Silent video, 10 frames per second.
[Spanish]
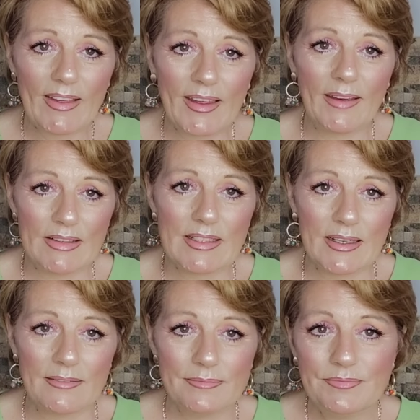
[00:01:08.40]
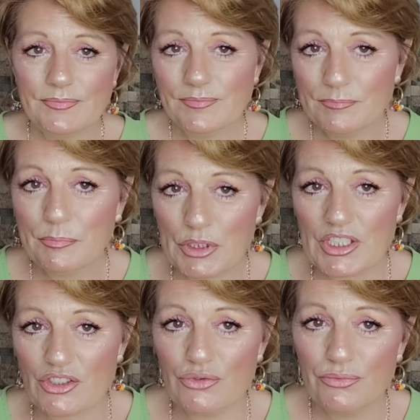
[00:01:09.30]
¿Qué va a ser? Pues
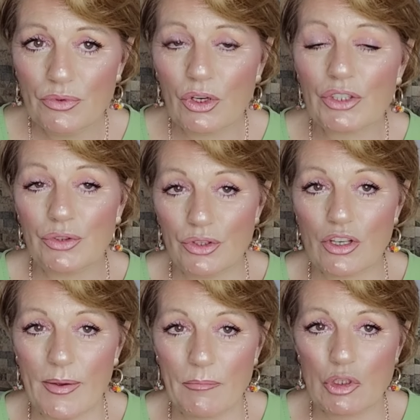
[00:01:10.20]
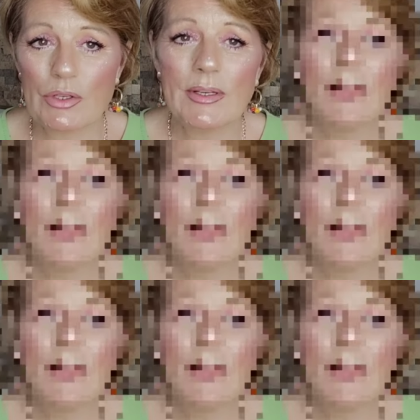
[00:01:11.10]
eso, lo que tú y yo sabemos.